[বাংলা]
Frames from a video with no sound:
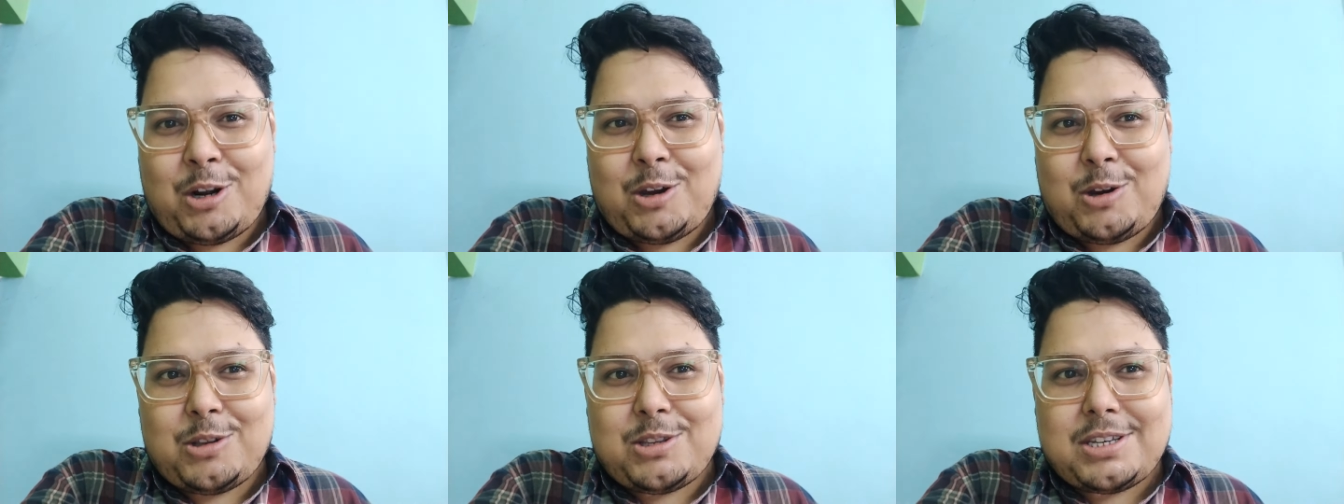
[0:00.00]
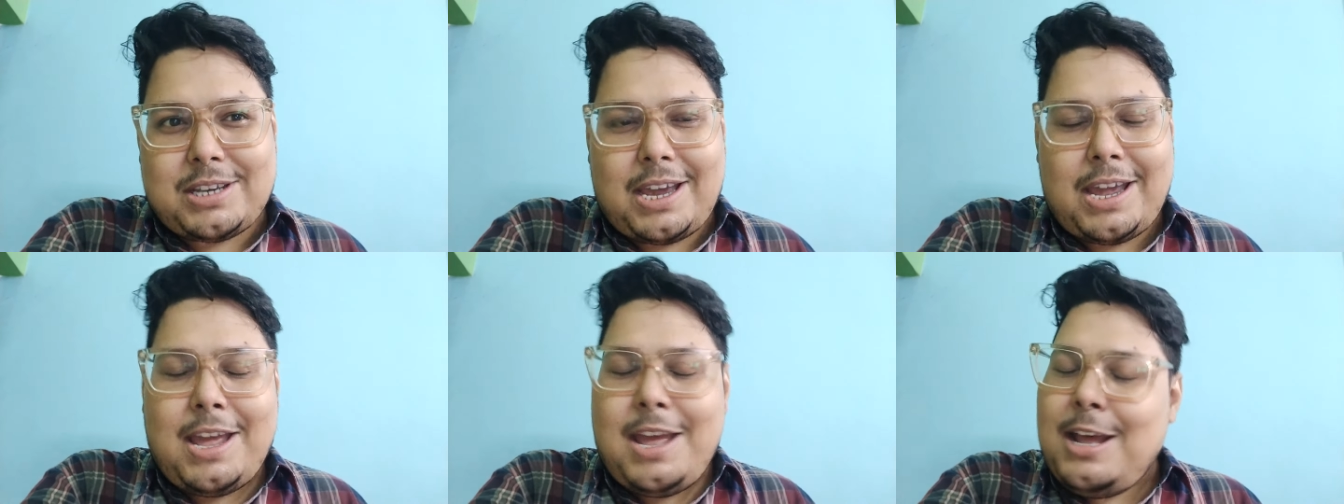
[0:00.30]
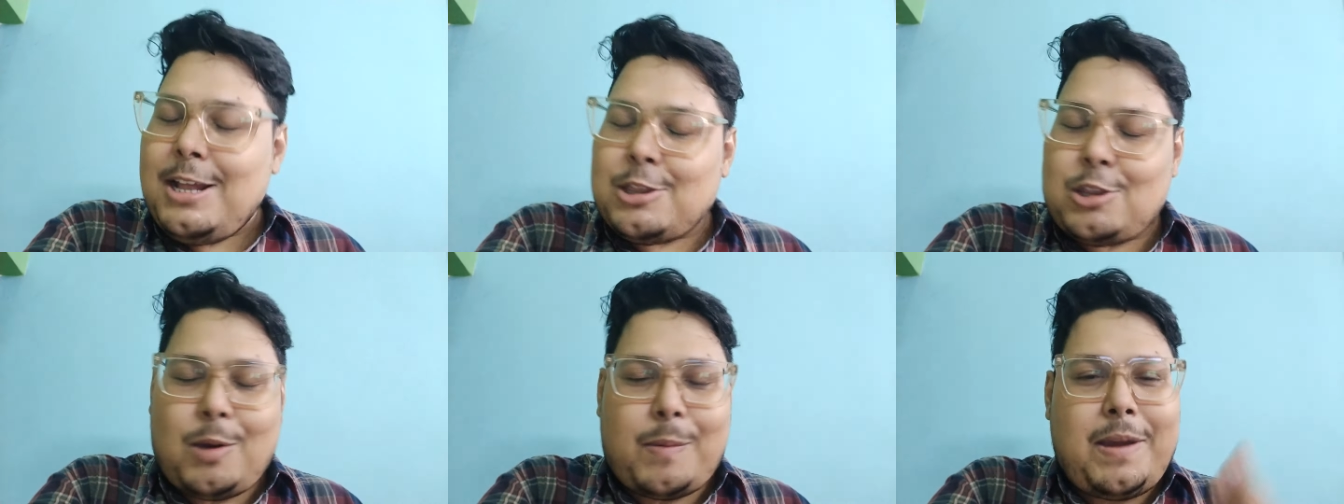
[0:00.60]
মনে হচ্ছে
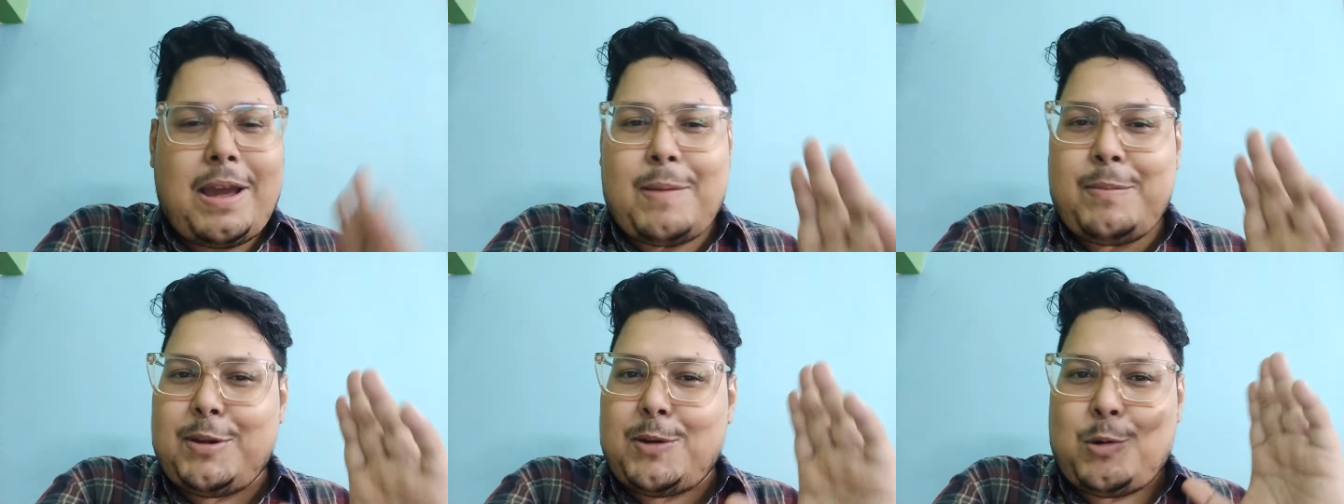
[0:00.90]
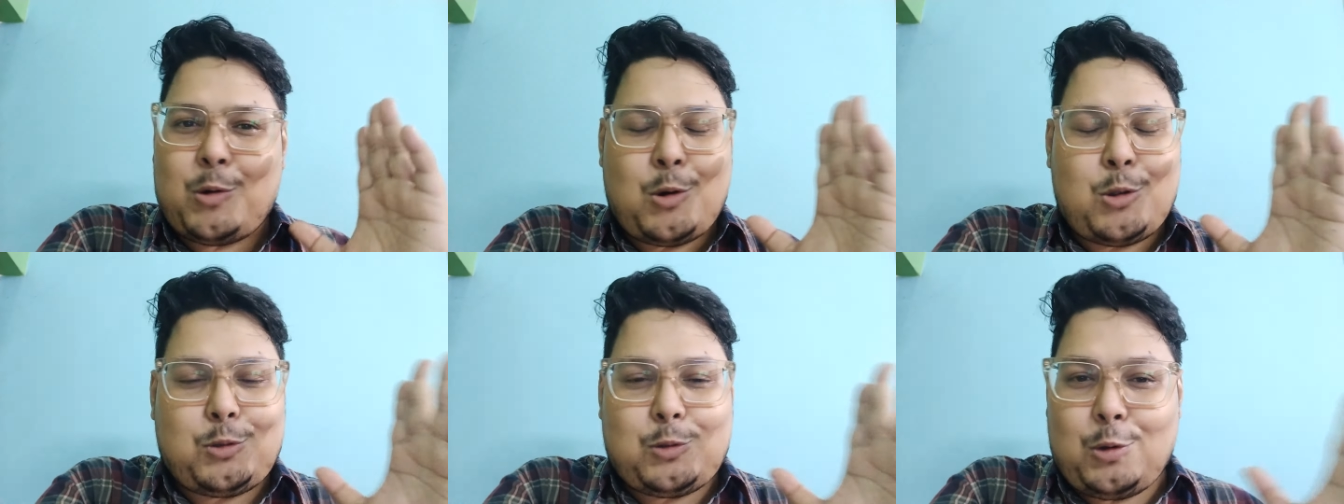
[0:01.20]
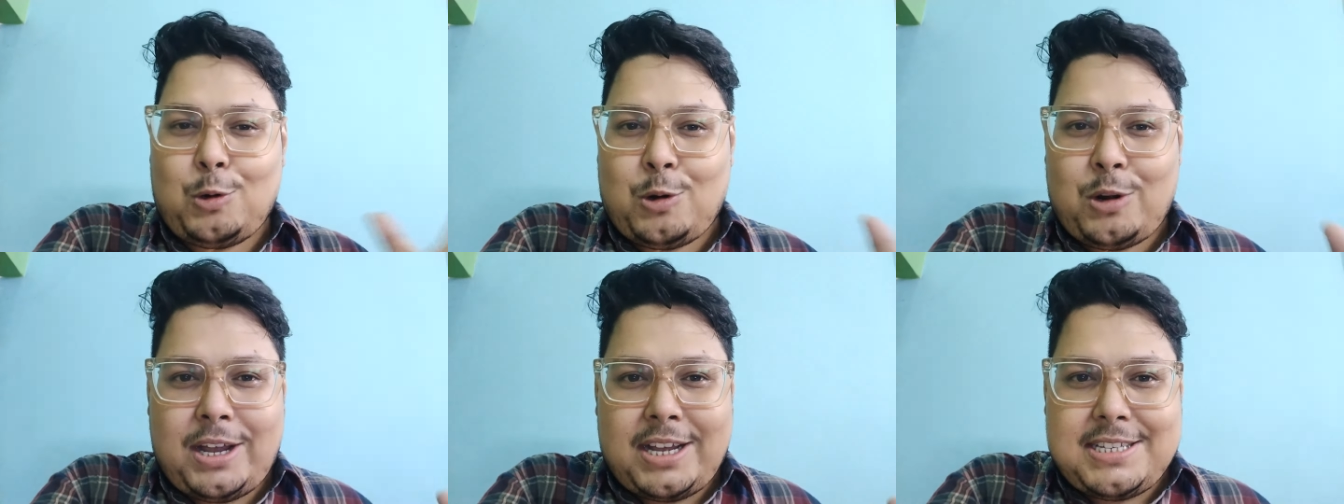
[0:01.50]
তবে আমি কোনো
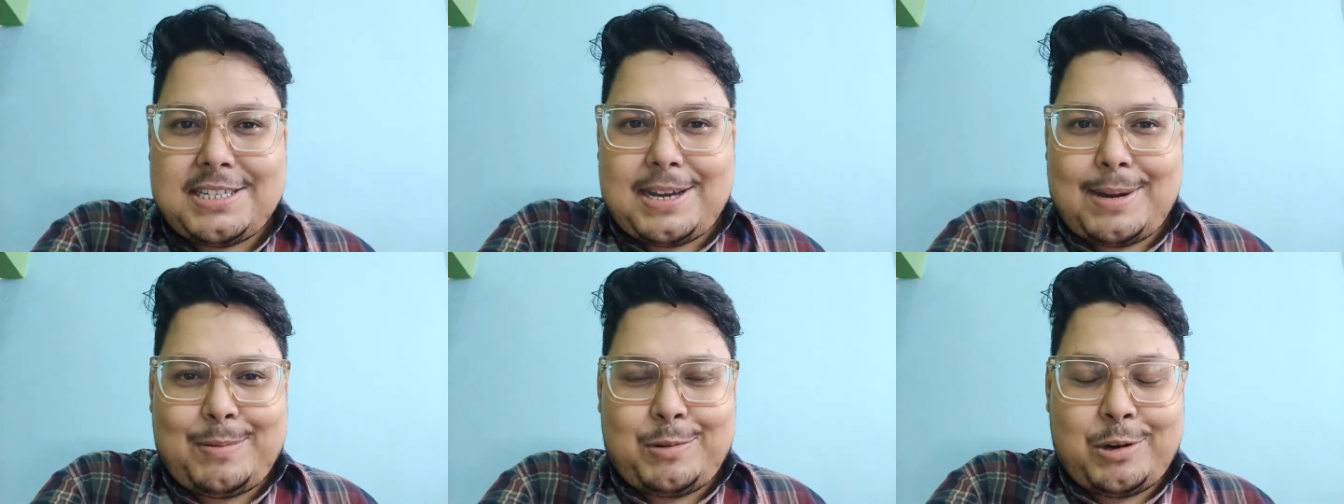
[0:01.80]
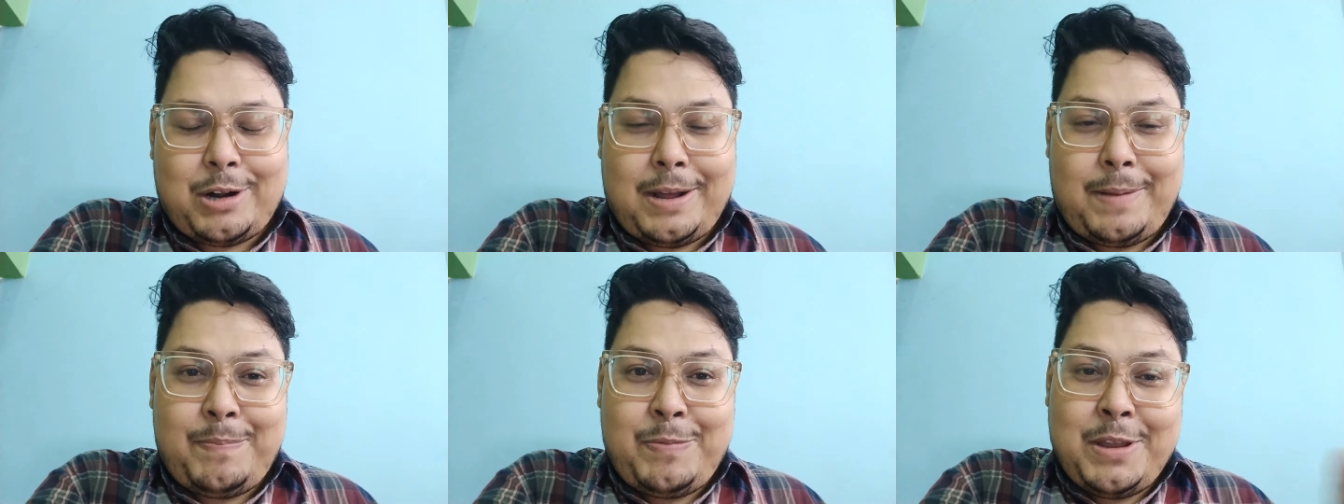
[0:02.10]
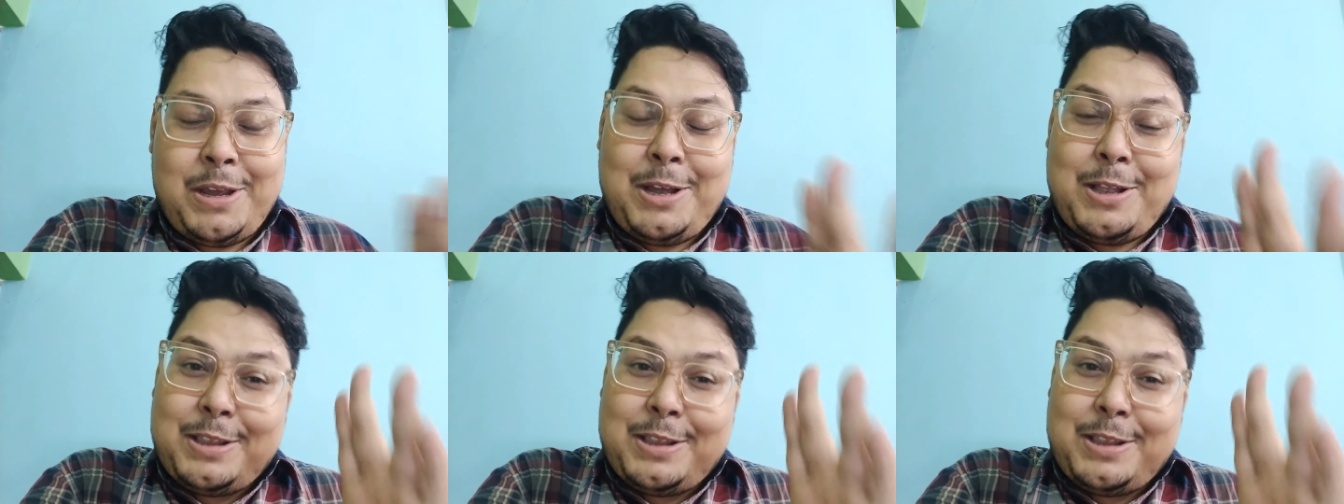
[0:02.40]
তুলনায় যাব না